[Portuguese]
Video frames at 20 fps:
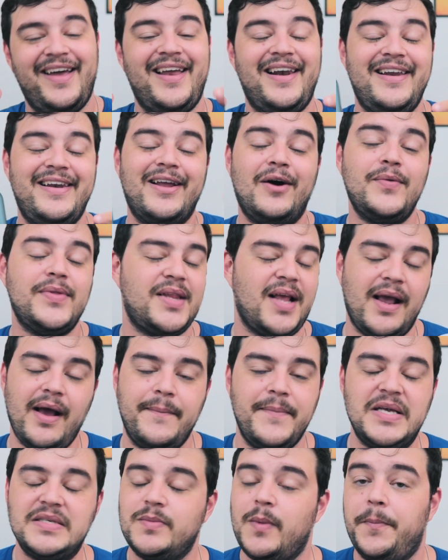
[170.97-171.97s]
ele não tem
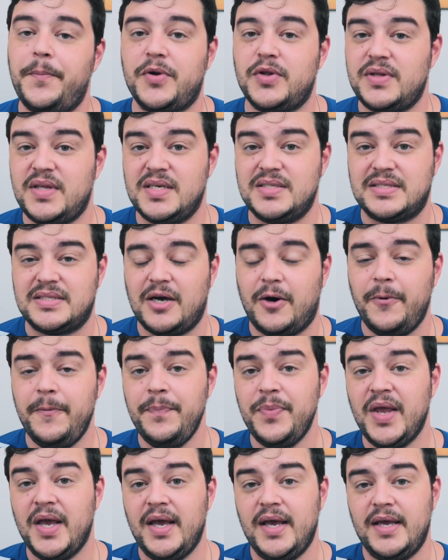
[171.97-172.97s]
a mesma proteção,
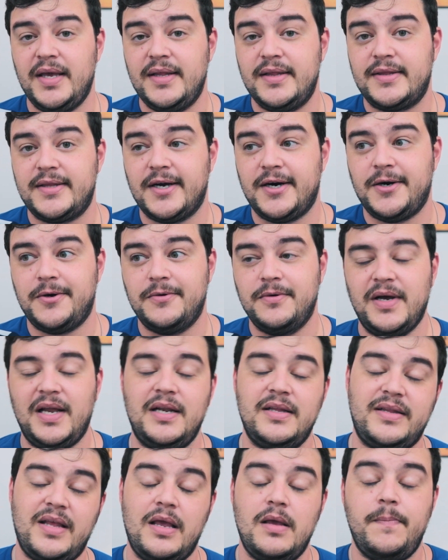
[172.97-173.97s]
então
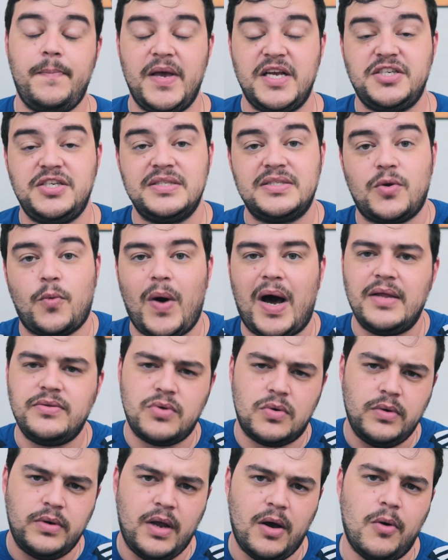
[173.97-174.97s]
ele tem
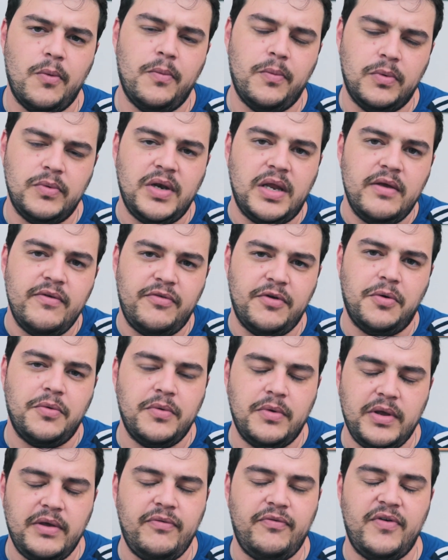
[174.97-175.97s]
IPX4, né, um
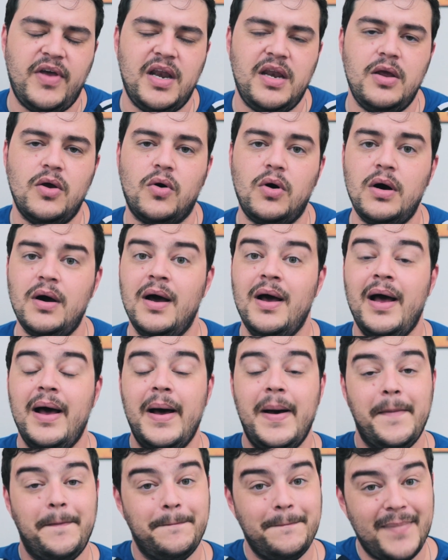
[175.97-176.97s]
nível inferior,
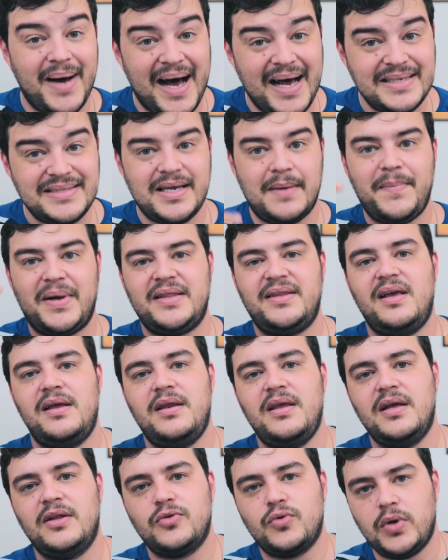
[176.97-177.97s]
mas a
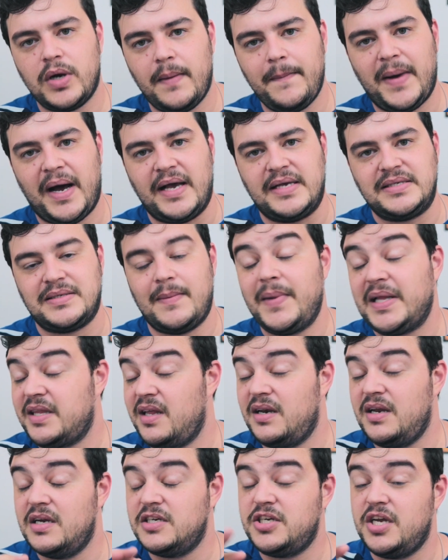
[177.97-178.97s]
bateria dura mais. A
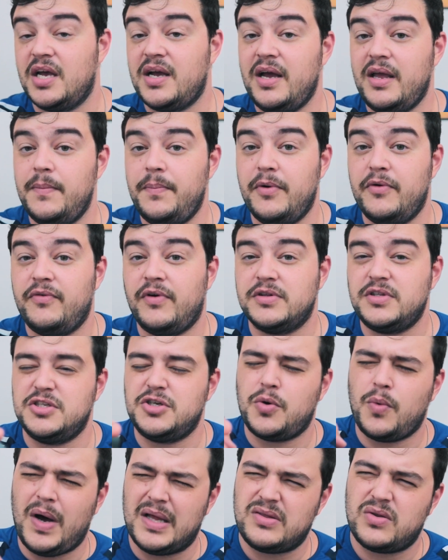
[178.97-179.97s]
bateria chega aí por volta
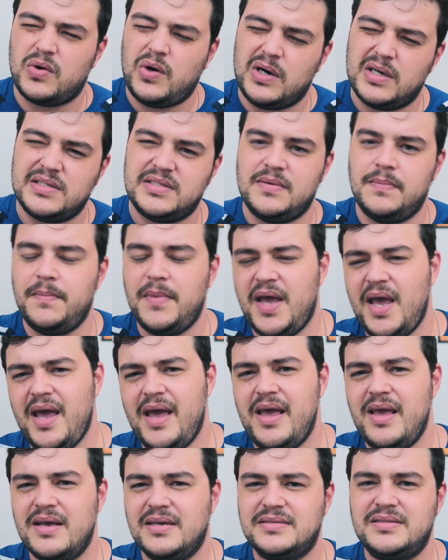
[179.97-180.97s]
de 4 horas e
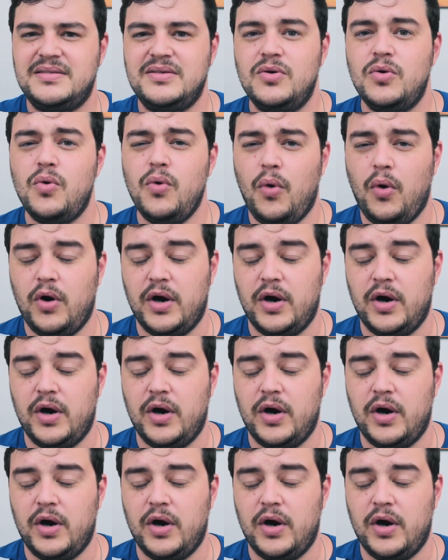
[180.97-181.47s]
meia, 5